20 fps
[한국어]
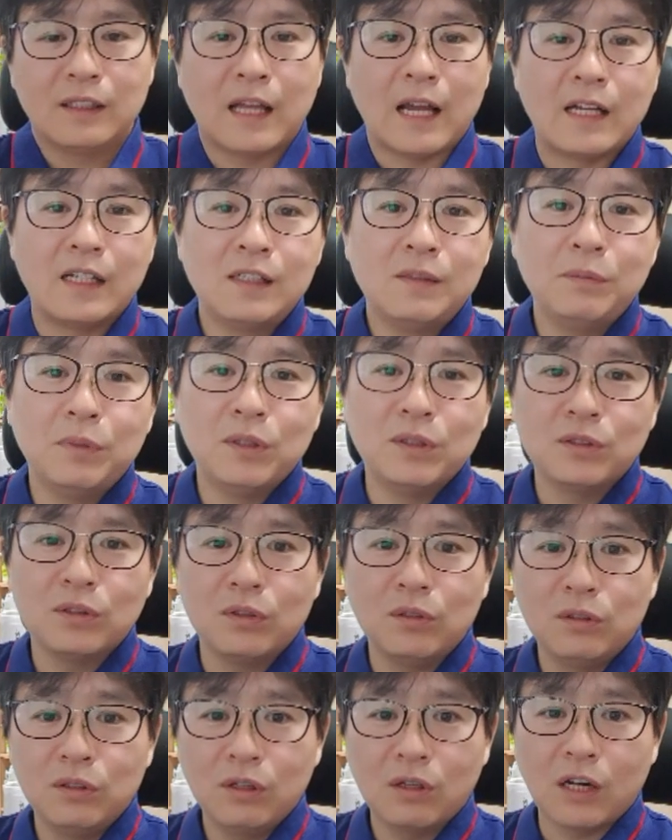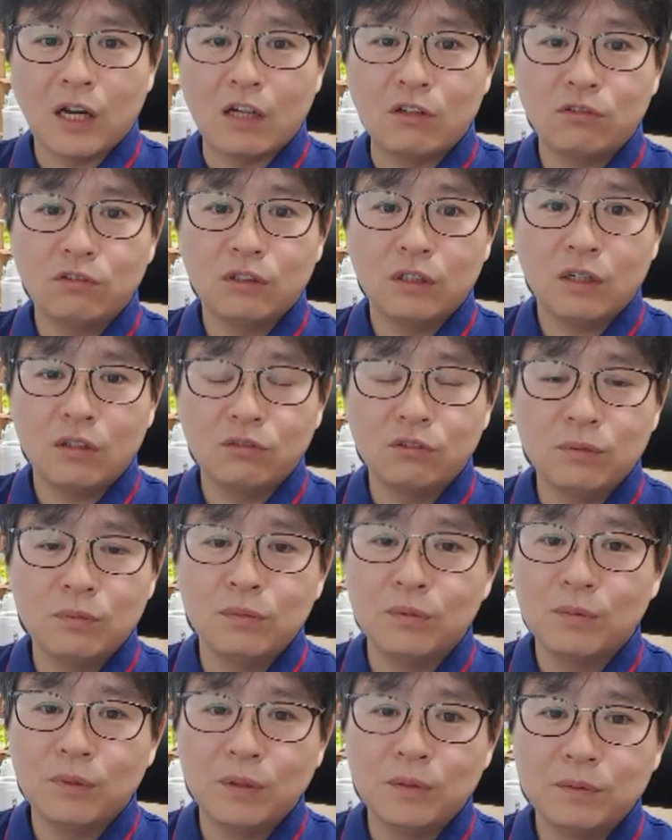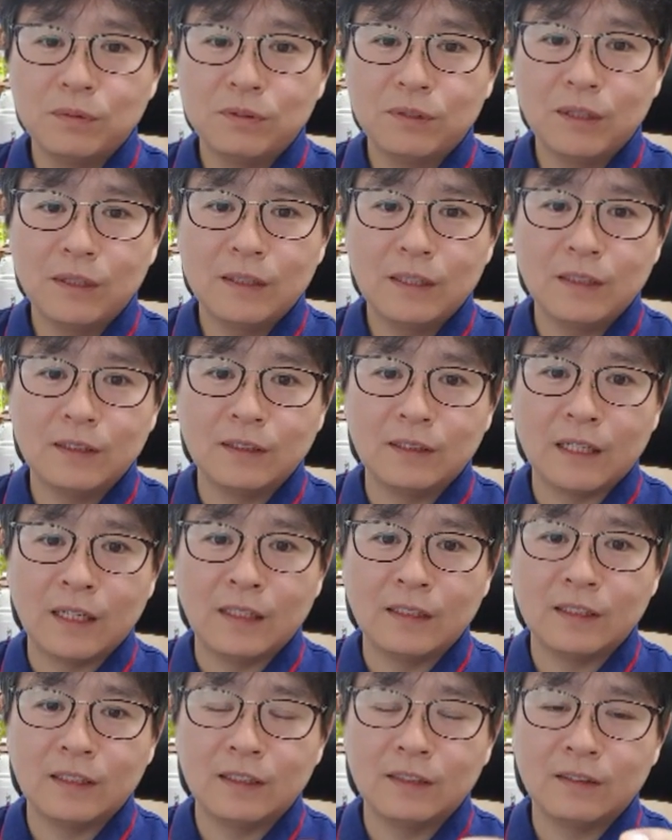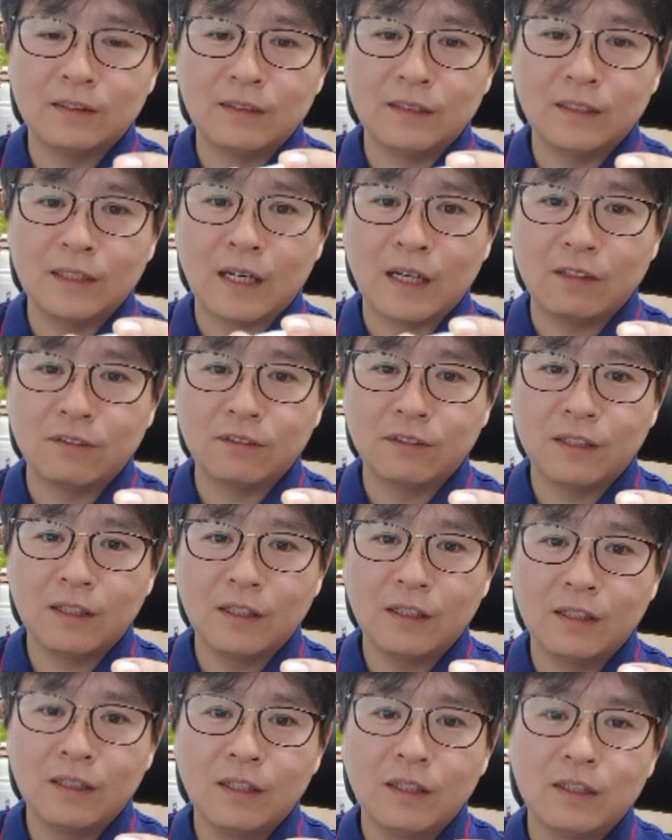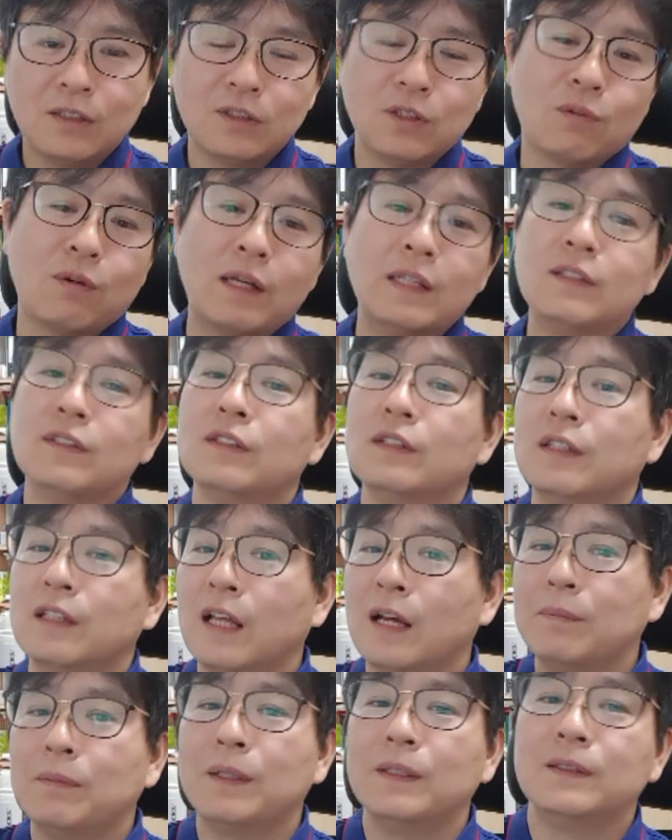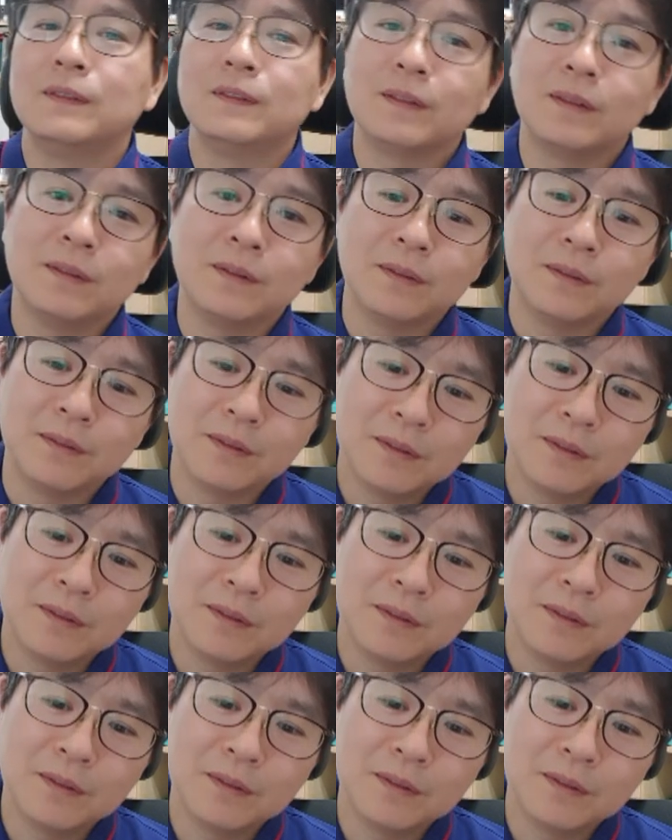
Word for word: 다르면서 이 가루가 우리 몸에 흡수가 되는 게 아니에요 이 가루가 저 관절에 남아 있어요